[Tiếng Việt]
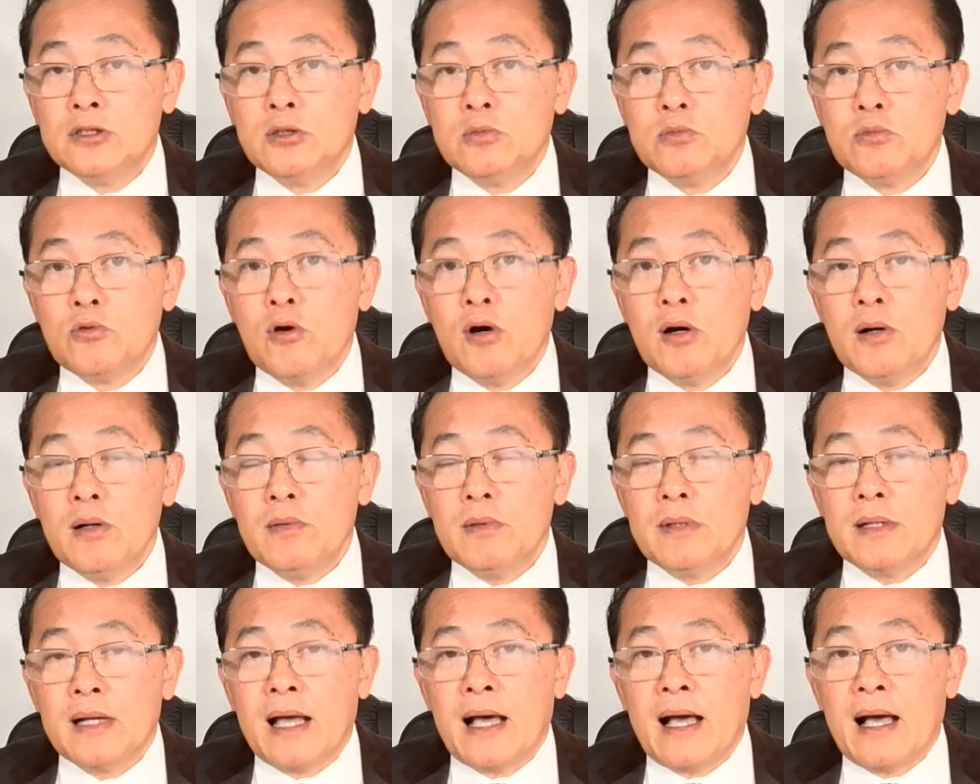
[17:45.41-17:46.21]
Trung
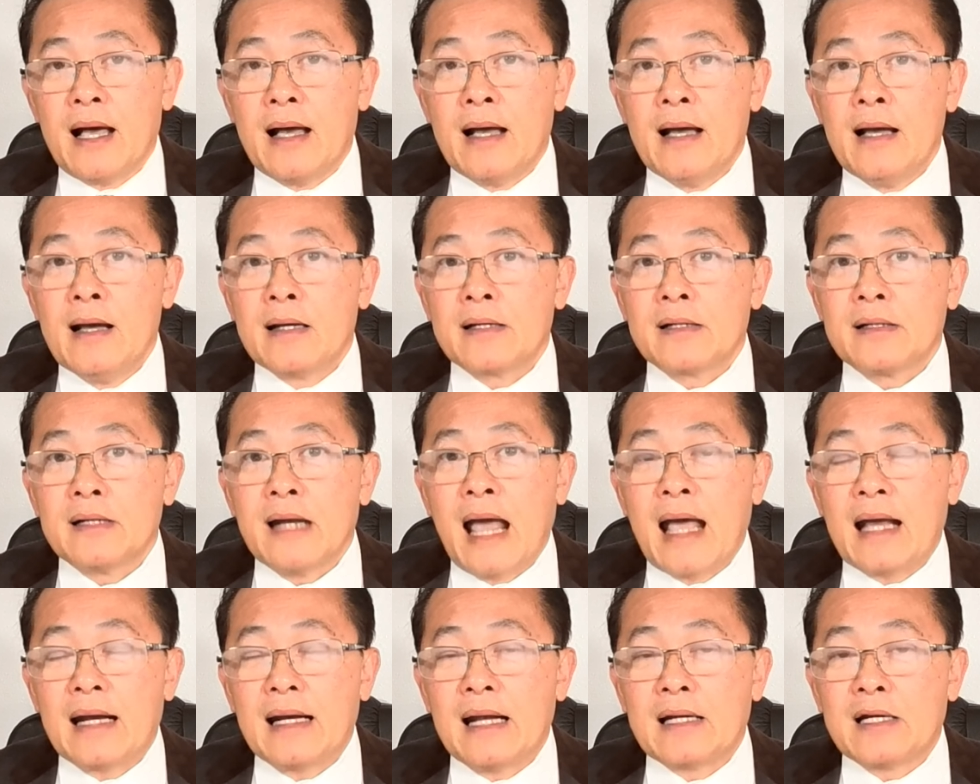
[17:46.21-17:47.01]
Quốc là
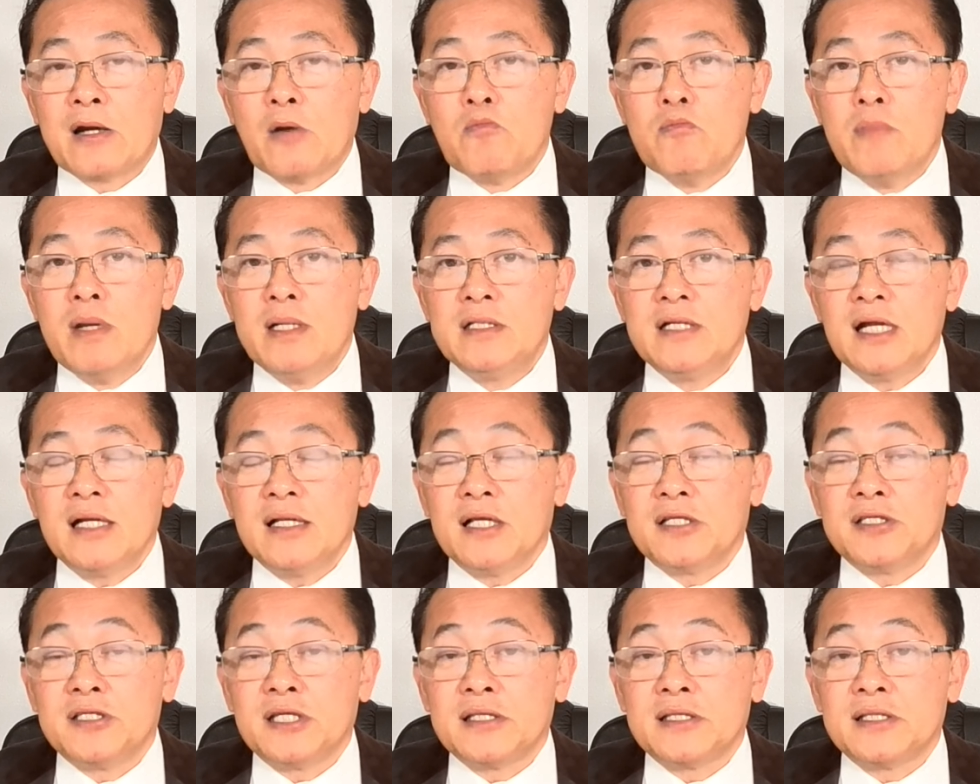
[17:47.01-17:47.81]
đang là đồng minh
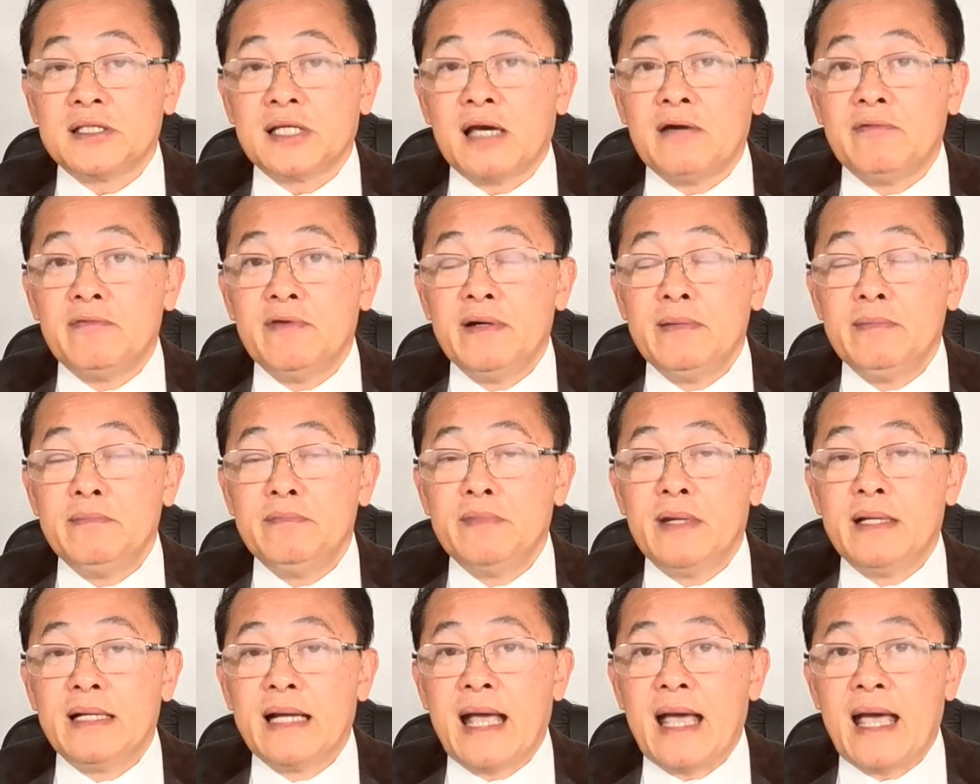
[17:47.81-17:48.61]
rất là chặt chẽ với
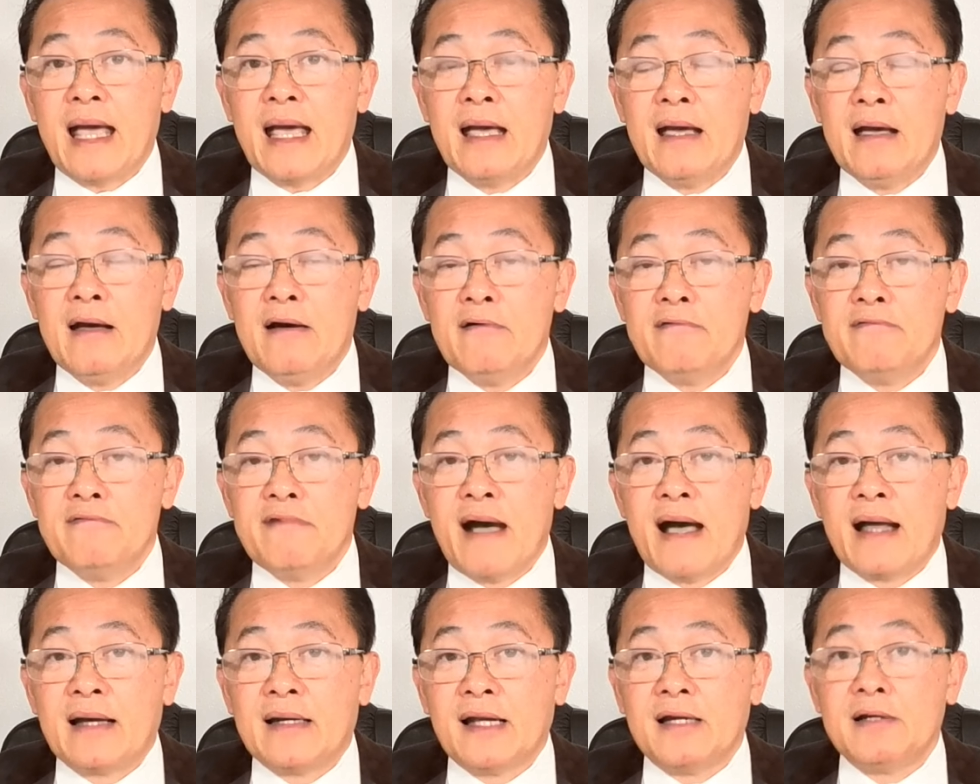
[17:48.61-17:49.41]
bên Nga
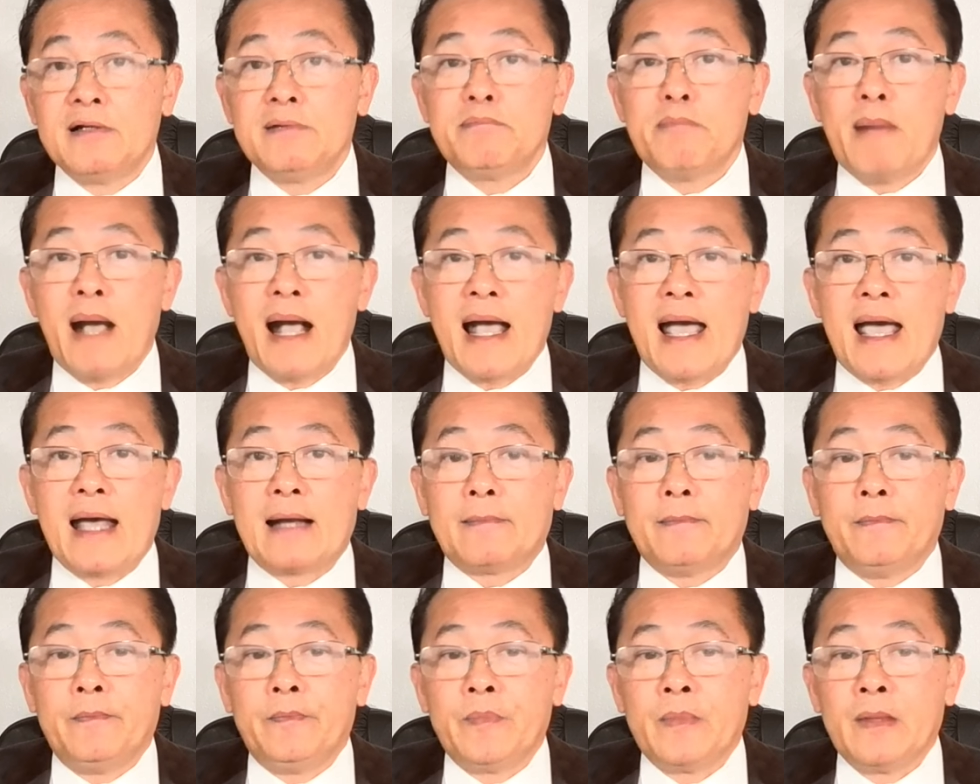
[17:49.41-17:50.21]
và lẫn Bắc
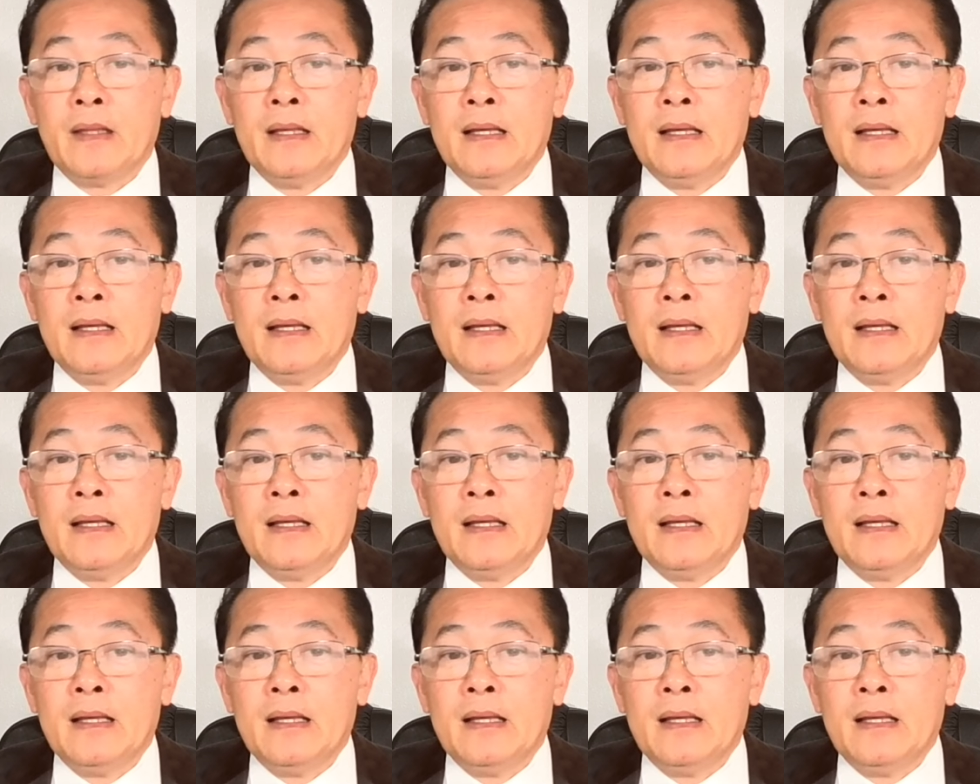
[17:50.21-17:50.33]
Hàn